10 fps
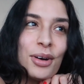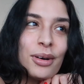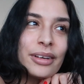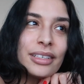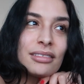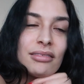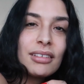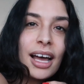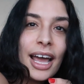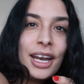
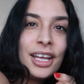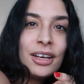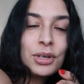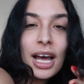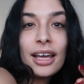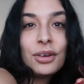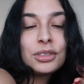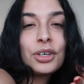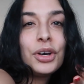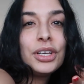Und eine oder einer
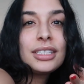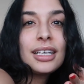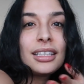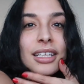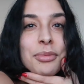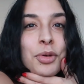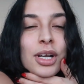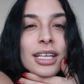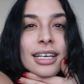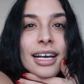unter euch hat dann die
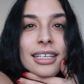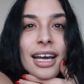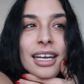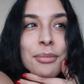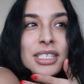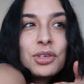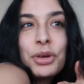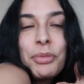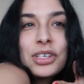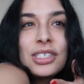Möglichkeit, eine
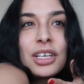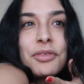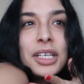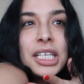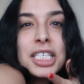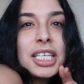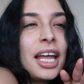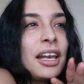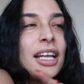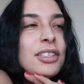Mystery Box zu gewinnen. Das
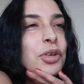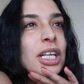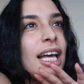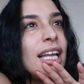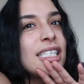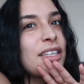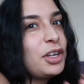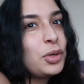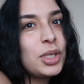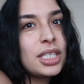kann wirklich alles
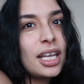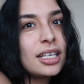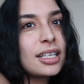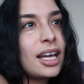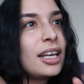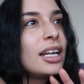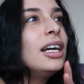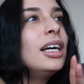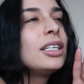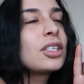quer durch sein. Das, kann,
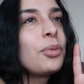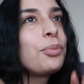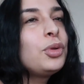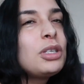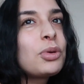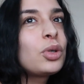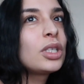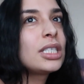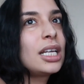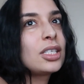das können
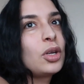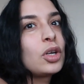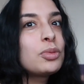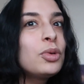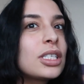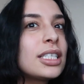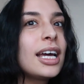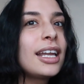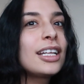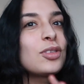Beauty-Produkte sein, das kann auch Schmuck
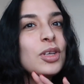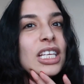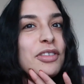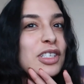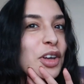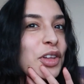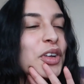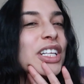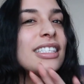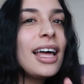sein. Also ich will es euch
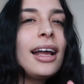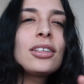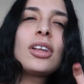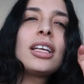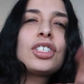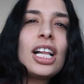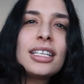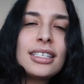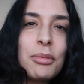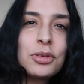noch nicht zeigen, sondern ich
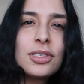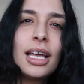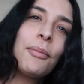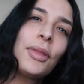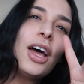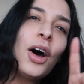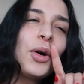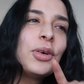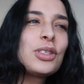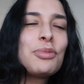stelle es selber zusammen.
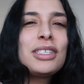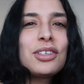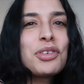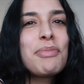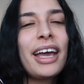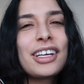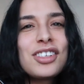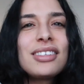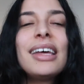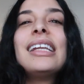Und so Mystery
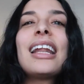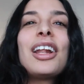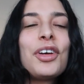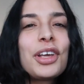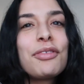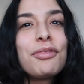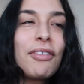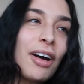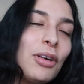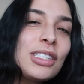Packages werden dann an euch
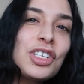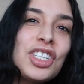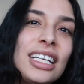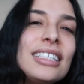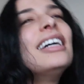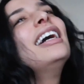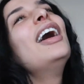rausgeschickt.